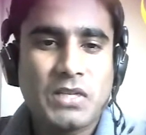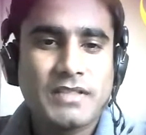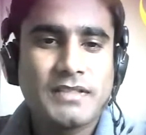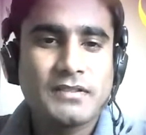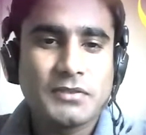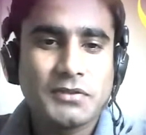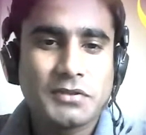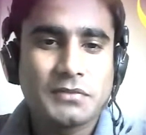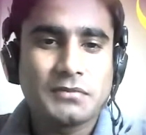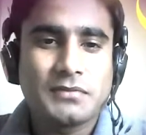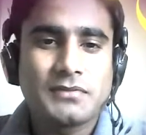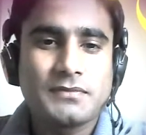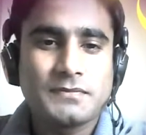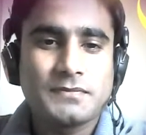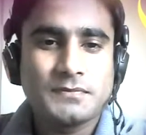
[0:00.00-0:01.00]
এসে কথা হবে
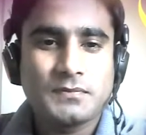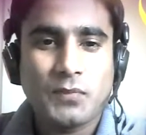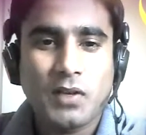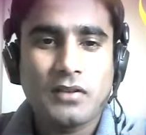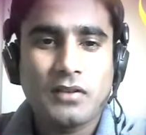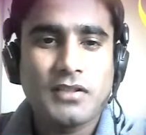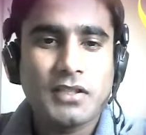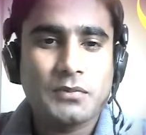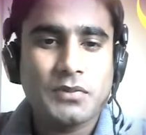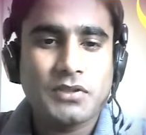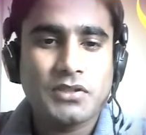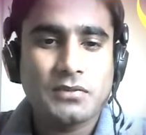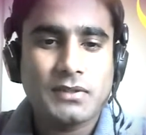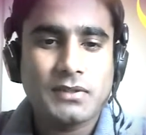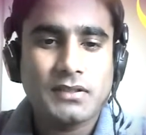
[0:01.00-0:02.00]
ভালো থাকবেন
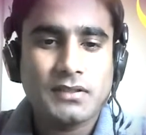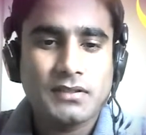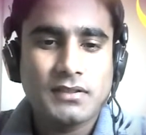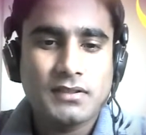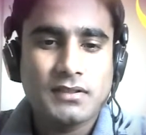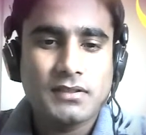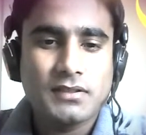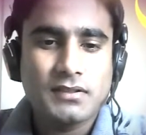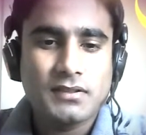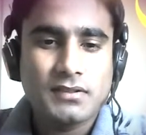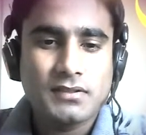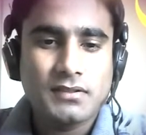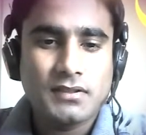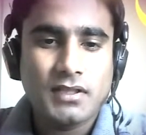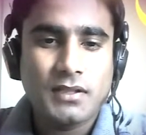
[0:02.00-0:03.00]
সবাই
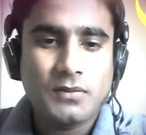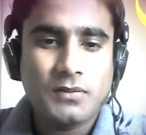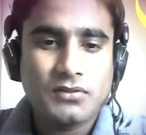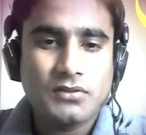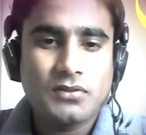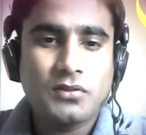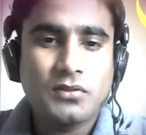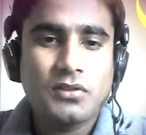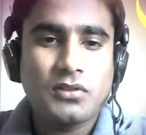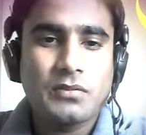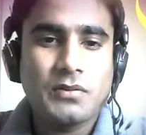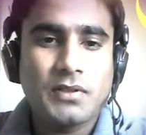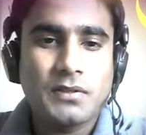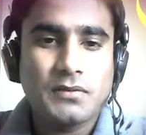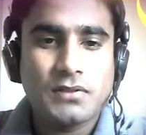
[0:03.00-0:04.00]
আমার জন্য দোয়া
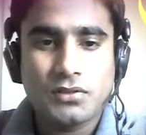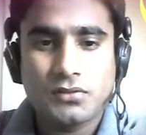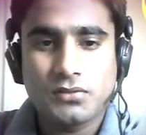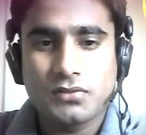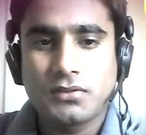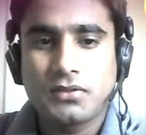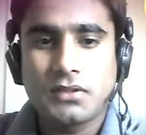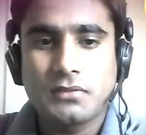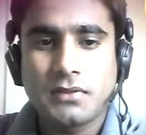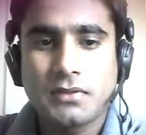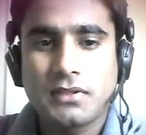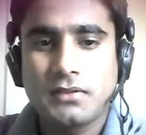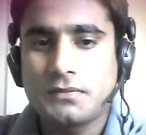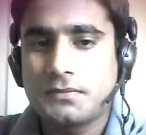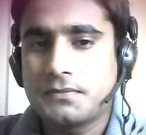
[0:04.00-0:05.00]
করবেন আমি যেন সুস্থ হইতে
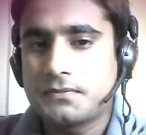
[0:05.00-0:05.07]
পারি